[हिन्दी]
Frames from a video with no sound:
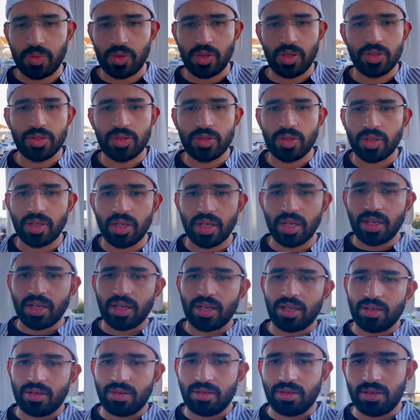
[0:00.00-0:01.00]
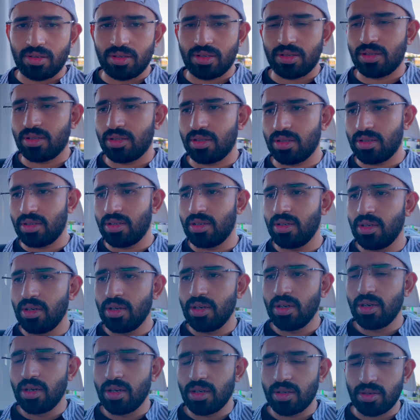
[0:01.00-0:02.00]
पहुंच चुके हैं और
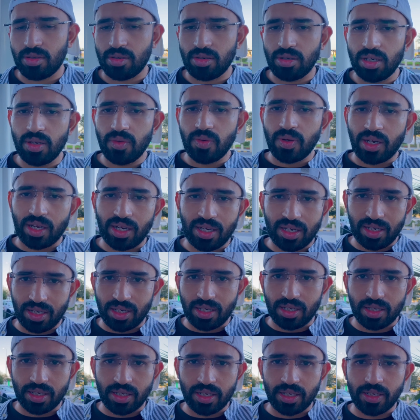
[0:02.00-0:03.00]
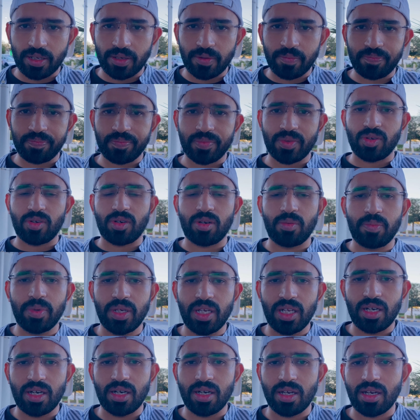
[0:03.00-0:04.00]
ट्रॉली वगैरह लेने लगे हैं और
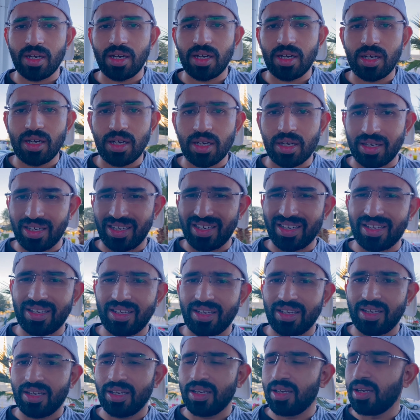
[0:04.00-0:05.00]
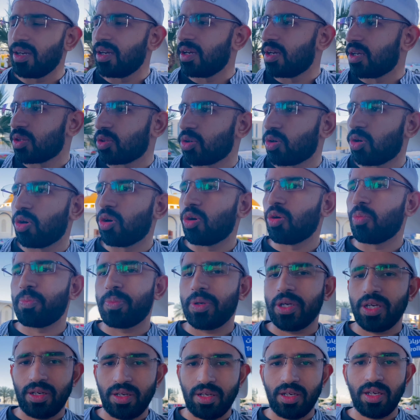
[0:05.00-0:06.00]
अभी लड़का करके तो
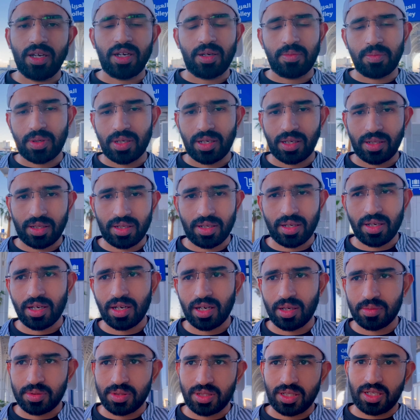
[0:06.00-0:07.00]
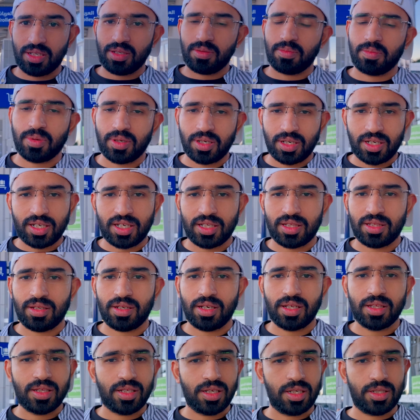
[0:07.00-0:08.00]
फिर ही हम करते हैं आपसे बात
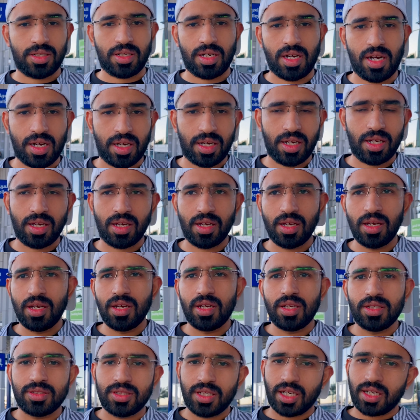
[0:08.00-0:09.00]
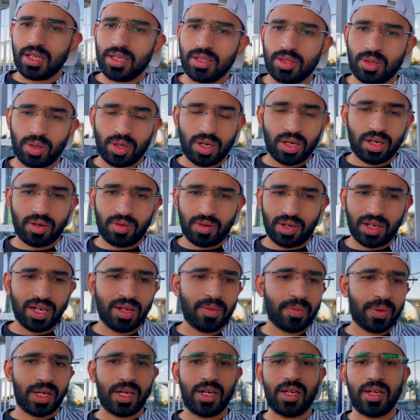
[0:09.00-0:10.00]
अंदर जाके चेक इन थोड़ा करवा
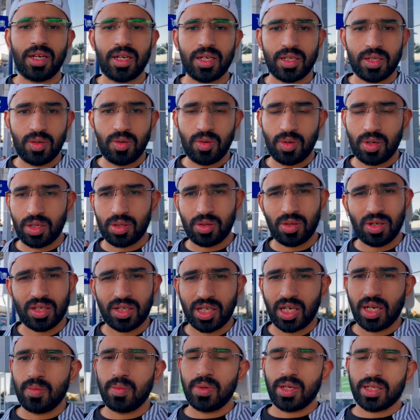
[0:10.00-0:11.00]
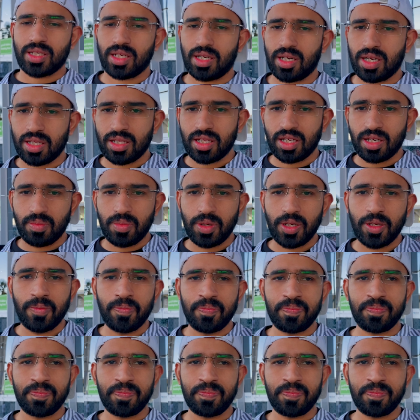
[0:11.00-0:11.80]
लें पहले क्योंकि थोड़ा टाइम लग जाना इधर अभी